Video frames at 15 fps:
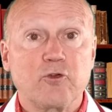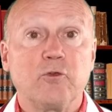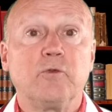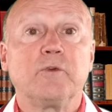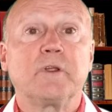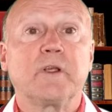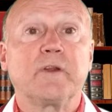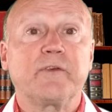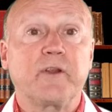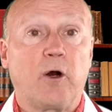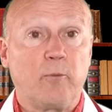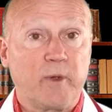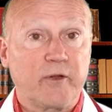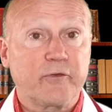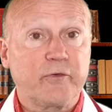juntas
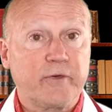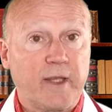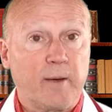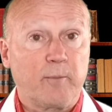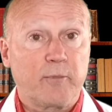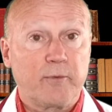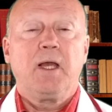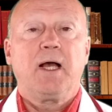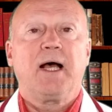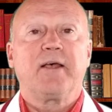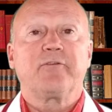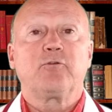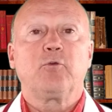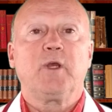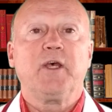ao mesmo tempo.
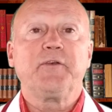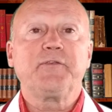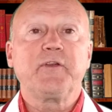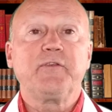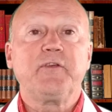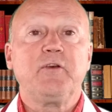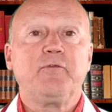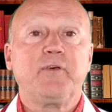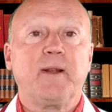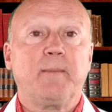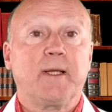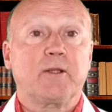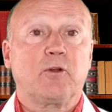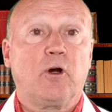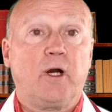As doenças
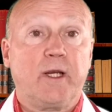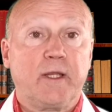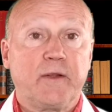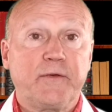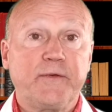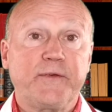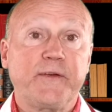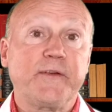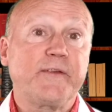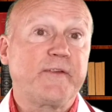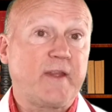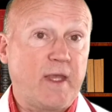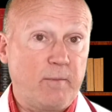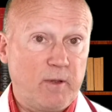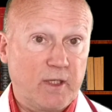inflamatórias
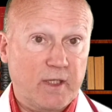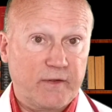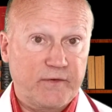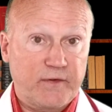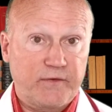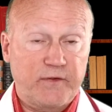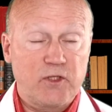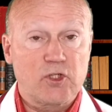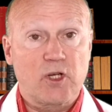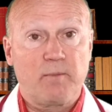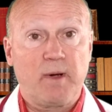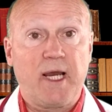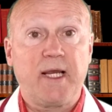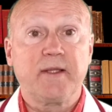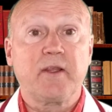sistêmicas, assim
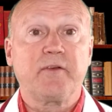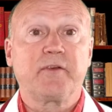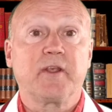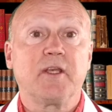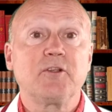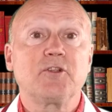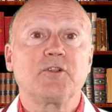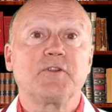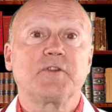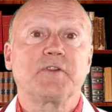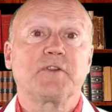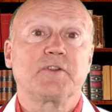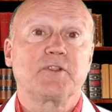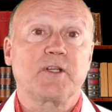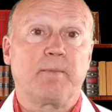chamadas,
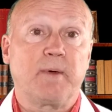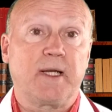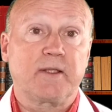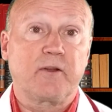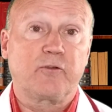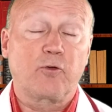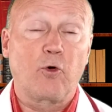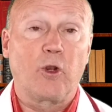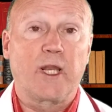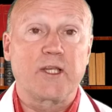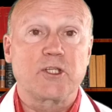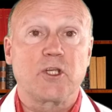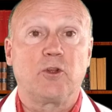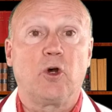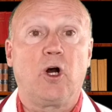antes chamadas
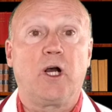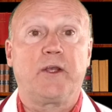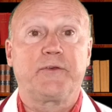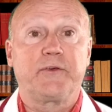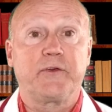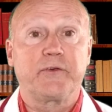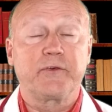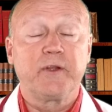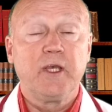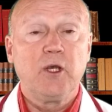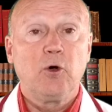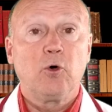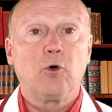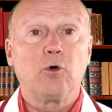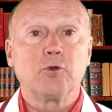colagenoses
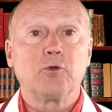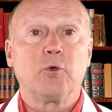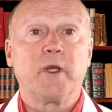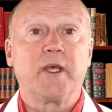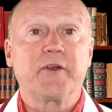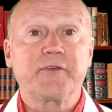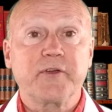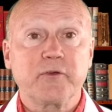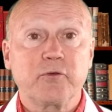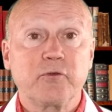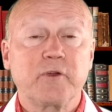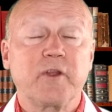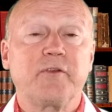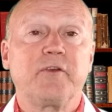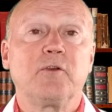ou doenças
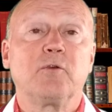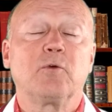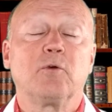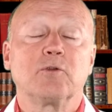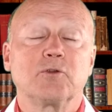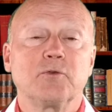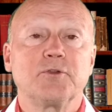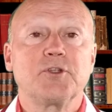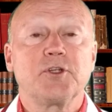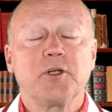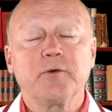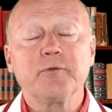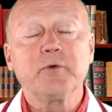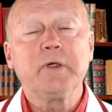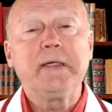do tecido
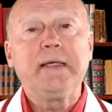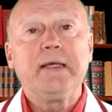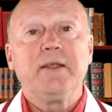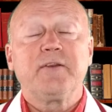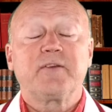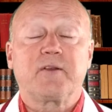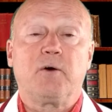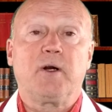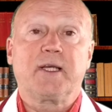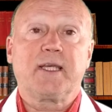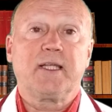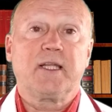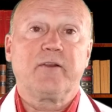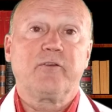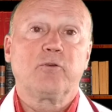conjuntivo, são
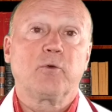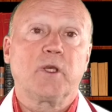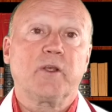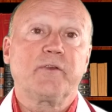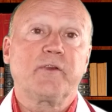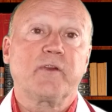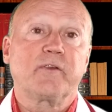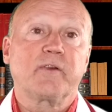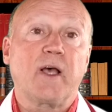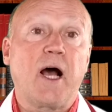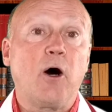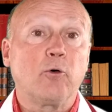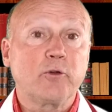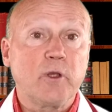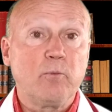aquelas doenças
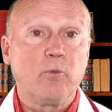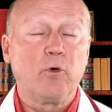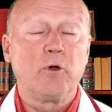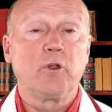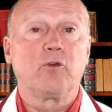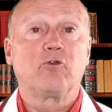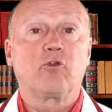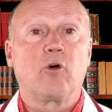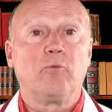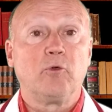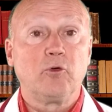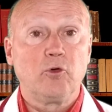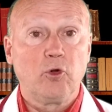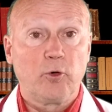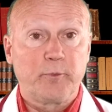autoimunes
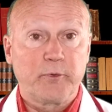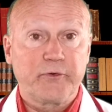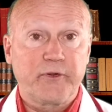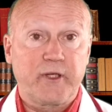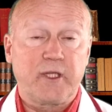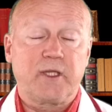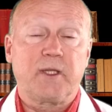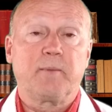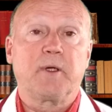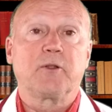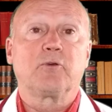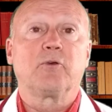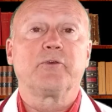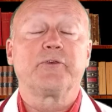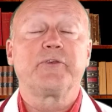como lúpus
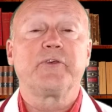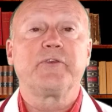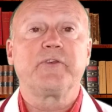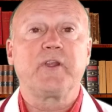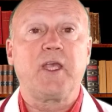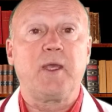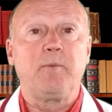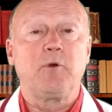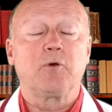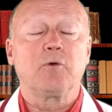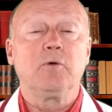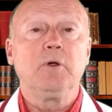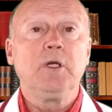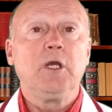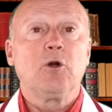eritematoso
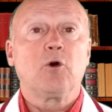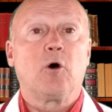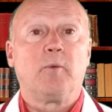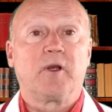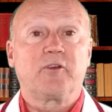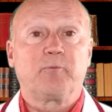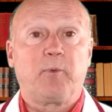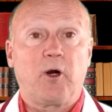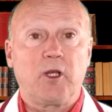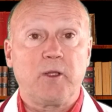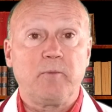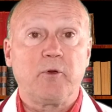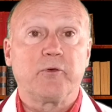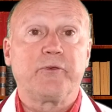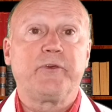sistêmico, como as
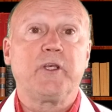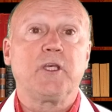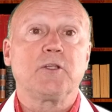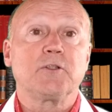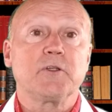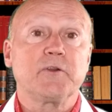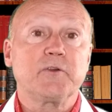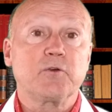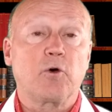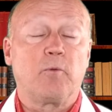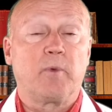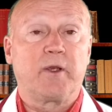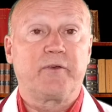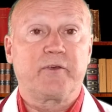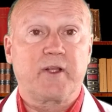polimiosites,
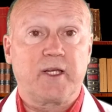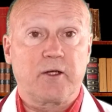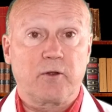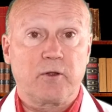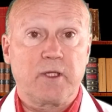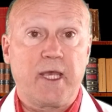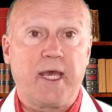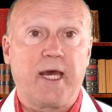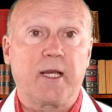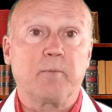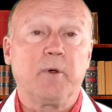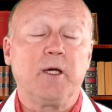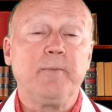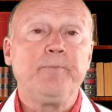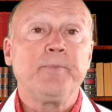como a
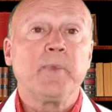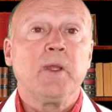escleroderma